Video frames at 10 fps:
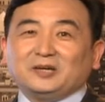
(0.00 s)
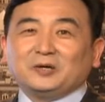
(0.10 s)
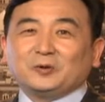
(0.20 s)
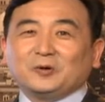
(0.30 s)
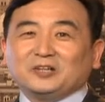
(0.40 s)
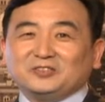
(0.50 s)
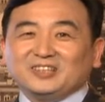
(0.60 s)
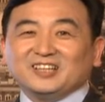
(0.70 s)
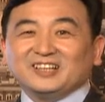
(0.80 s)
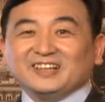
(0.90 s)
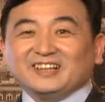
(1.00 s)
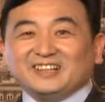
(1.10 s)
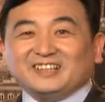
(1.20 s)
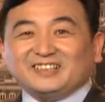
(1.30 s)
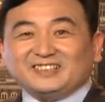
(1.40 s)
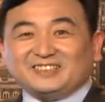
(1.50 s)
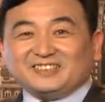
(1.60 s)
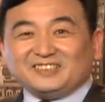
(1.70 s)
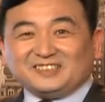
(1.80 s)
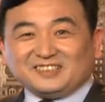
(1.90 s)
我觉得
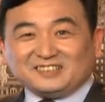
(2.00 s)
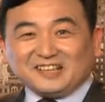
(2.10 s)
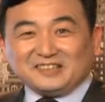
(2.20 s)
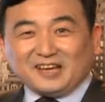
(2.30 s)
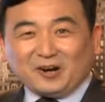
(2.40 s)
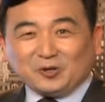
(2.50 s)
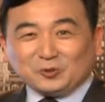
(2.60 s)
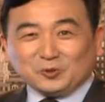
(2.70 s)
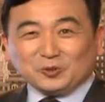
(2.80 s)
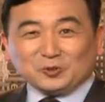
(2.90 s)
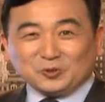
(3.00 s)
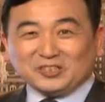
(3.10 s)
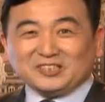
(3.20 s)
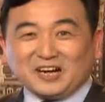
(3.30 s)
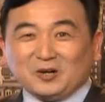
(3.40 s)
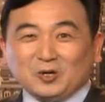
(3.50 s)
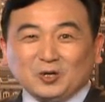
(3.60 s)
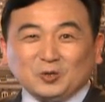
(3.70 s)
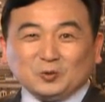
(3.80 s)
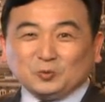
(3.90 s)
这三条如果说到这儿，
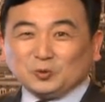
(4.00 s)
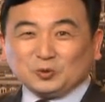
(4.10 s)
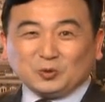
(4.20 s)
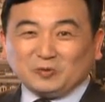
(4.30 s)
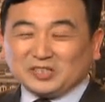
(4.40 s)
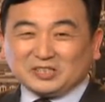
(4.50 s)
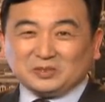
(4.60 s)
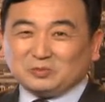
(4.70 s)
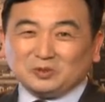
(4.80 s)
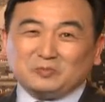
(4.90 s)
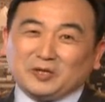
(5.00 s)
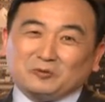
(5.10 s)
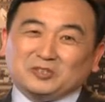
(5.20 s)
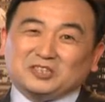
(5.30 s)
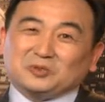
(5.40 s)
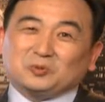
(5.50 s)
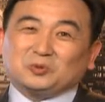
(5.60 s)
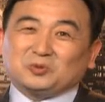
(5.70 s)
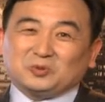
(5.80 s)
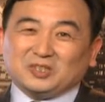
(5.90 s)
无所谓是不是美国智
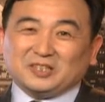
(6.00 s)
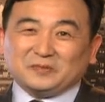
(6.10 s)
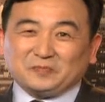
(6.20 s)
库说的。